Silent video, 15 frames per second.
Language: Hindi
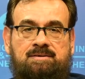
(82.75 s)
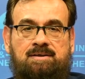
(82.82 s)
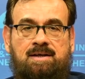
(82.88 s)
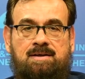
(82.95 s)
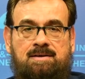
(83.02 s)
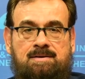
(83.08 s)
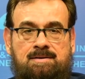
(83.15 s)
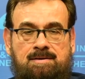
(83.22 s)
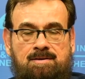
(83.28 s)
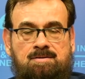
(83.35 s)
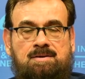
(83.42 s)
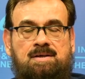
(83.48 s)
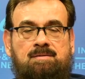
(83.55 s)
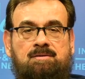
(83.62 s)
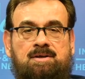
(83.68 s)
कि
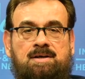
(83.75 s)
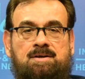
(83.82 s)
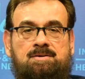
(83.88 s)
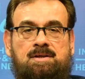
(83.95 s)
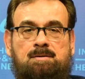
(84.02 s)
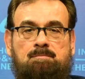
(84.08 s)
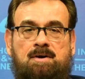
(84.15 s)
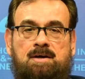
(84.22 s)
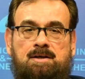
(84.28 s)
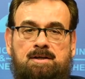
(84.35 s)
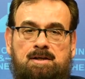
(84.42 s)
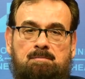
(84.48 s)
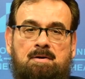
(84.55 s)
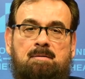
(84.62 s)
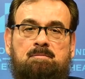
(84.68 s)
इसकी वजह से बाकी
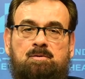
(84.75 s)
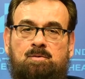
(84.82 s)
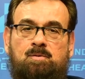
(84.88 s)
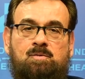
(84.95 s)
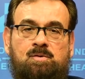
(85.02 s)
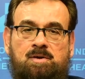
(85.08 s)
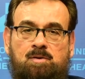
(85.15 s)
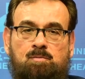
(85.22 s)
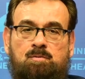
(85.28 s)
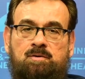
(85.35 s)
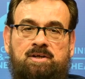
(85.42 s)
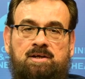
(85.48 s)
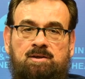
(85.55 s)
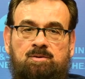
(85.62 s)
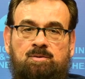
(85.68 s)
तमाम लोगों की
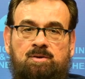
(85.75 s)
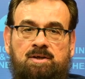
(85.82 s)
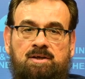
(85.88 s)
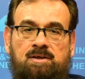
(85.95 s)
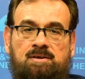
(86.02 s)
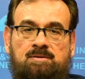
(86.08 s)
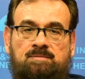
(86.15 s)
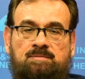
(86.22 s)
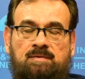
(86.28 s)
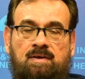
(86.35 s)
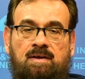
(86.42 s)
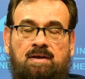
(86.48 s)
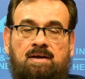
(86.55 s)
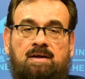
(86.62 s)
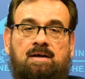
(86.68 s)
कबूलियत हो गई
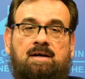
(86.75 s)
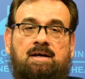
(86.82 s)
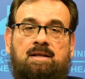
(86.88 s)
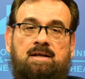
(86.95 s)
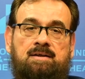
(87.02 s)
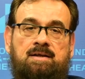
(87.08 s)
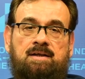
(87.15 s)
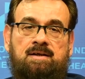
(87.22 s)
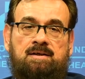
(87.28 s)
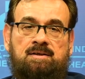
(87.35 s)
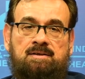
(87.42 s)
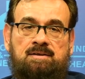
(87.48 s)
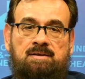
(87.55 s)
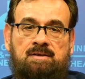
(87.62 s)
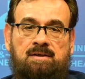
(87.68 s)
अल्लाह ताला
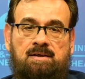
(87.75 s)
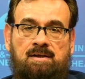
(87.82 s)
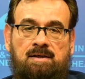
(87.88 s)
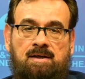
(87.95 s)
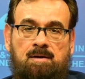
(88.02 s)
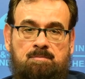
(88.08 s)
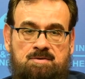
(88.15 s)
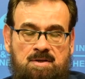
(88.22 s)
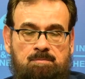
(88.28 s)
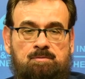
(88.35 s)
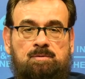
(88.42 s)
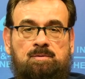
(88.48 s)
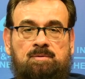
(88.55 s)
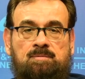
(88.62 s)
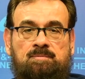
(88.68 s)
हम
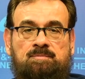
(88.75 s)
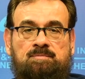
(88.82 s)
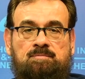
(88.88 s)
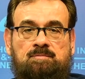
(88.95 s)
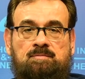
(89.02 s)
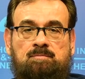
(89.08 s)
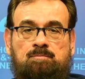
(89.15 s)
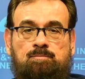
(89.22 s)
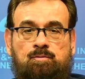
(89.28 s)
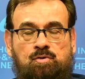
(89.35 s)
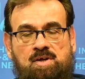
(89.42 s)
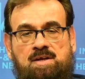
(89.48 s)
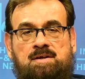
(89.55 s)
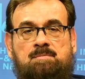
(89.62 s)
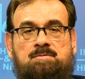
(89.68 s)
सबको
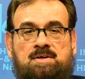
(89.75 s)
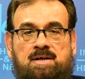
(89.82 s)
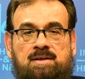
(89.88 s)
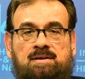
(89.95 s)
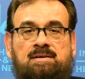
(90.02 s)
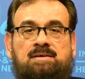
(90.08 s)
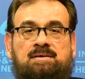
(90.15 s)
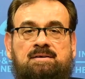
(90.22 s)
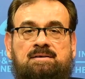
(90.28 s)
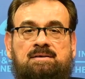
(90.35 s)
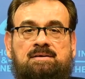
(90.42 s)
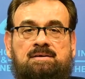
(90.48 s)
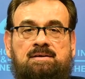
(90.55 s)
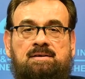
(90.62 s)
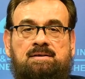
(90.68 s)
पूरा रमज़ान
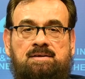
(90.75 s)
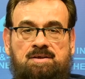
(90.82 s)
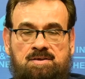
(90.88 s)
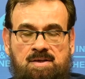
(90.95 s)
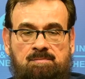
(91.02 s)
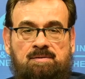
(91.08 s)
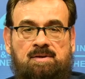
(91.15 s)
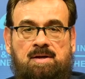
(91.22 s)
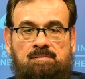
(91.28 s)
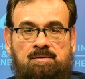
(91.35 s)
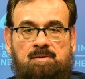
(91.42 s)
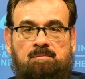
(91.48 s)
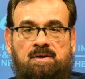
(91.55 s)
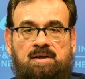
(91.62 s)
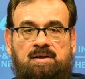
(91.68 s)
नसीब अदा
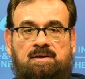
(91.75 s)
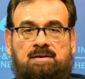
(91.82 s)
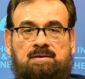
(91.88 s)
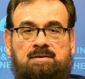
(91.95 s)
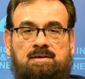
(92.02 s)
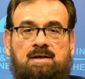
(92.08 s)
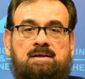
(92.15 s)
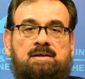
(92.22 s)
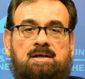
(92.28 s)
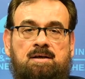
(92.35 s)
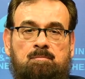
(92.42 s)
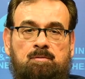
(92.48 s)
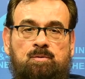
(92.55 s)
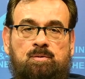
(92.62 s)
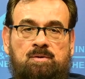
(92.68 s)
फरमाए ताकि
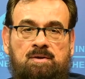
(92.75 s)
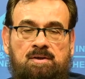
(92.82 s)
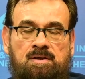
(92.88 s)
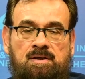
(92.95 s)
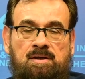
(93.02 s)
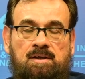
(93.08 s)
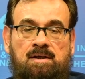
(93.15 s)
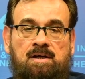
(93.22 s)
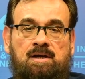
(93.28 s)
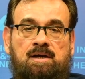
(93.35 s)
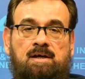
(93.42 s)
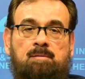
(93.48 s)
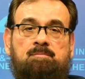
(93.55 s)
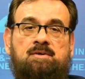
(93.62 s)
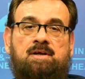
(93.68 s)
हम लोग
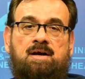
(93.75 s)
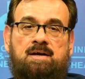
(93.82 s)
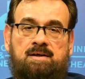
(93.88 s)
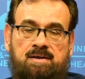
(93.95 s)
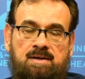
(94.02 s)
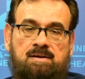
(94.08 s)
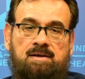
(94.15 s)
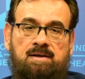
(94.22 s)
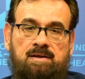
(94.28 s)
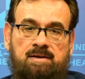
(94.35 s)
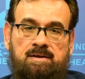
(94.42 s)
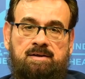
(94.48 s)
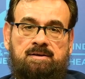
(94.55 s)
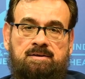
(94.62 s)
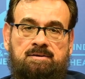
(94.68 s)
अपनी आखिरत के
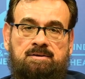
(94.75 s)
लिए